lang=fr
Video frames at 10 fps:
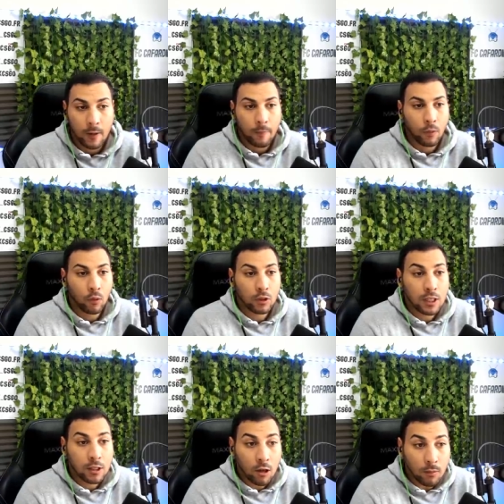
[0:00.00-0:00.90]
Donc
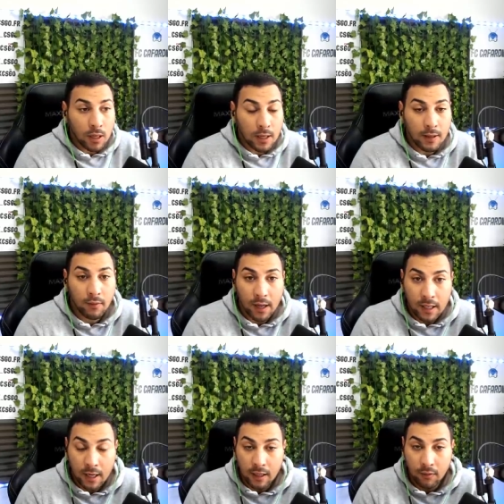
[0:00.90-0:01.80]
désormais, il va
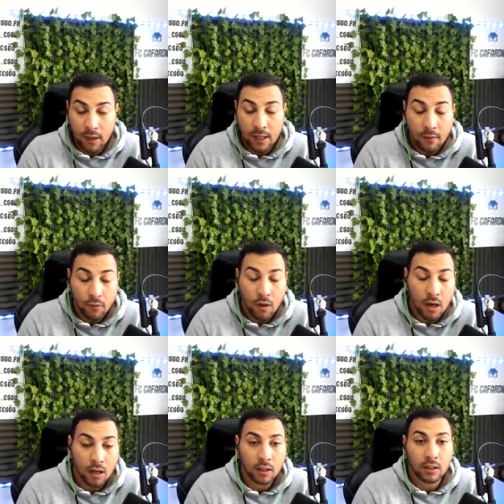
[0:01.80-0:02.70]
y, il va y
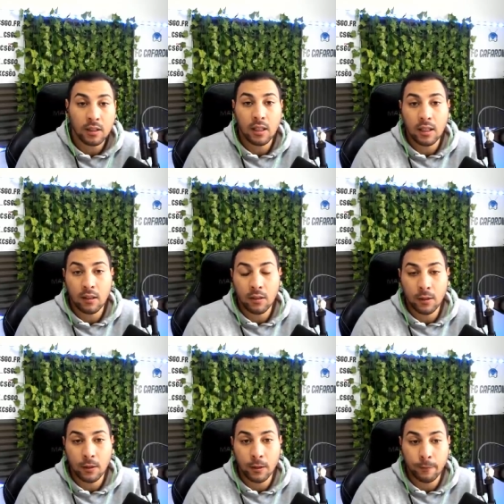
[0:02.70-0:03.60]
avoir des
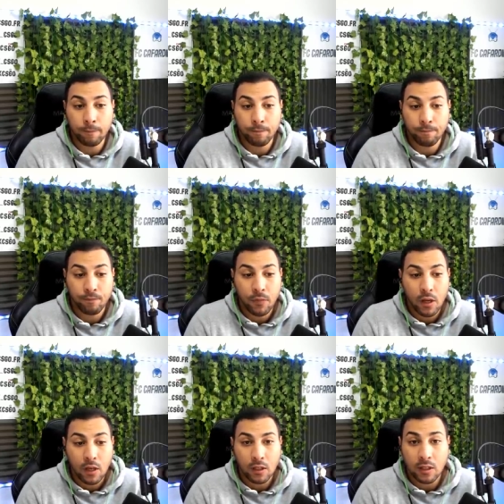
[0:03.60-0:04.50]

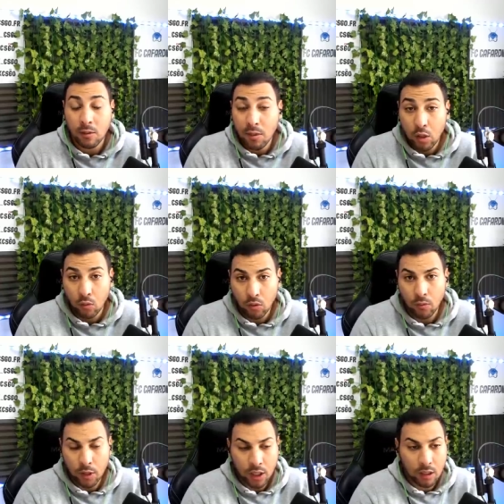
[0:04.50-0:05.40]
des émissions sur
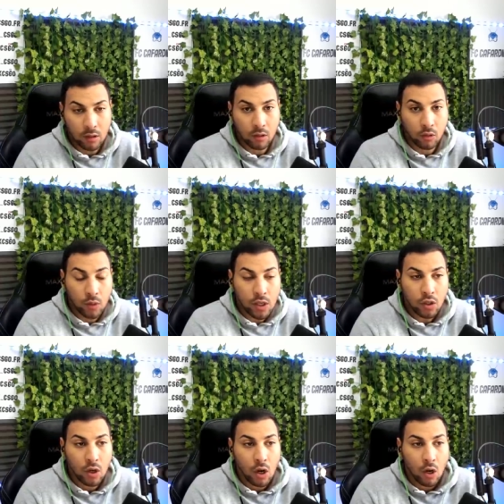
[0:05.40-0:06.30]
ma chaîne euh, Twitch.